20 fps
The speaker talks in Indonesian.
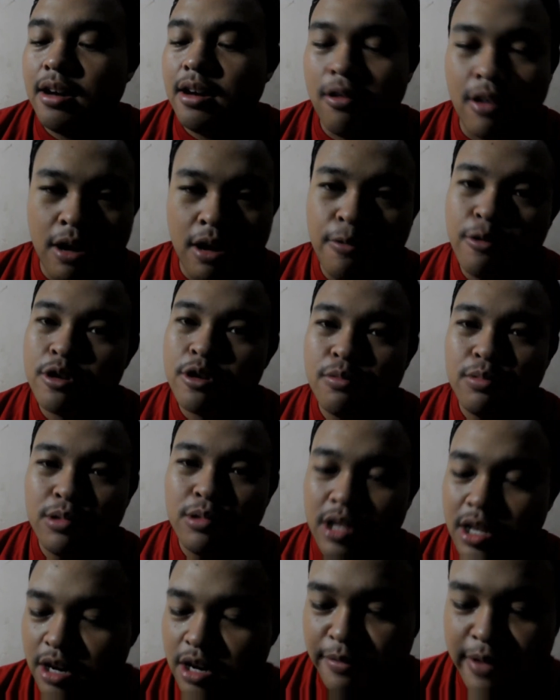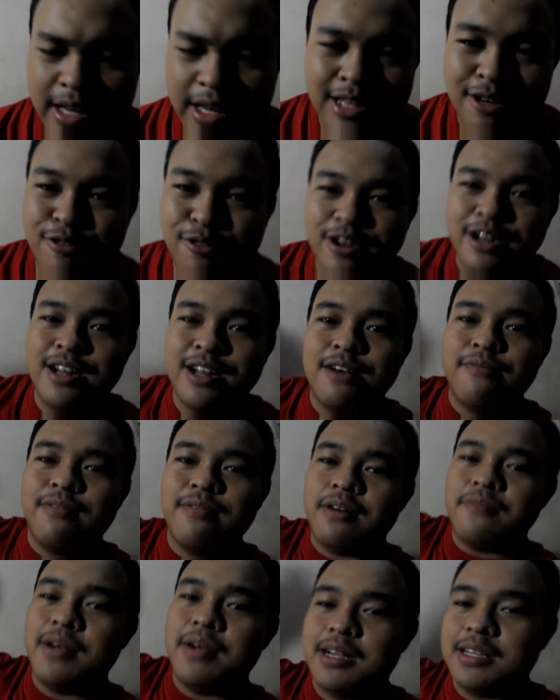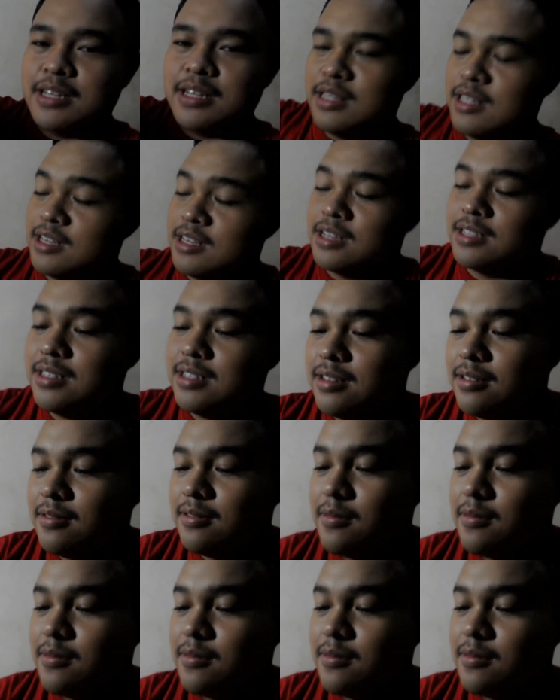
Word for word: oke mau nyebutin namanya takut ada apa-apa guys nanti guys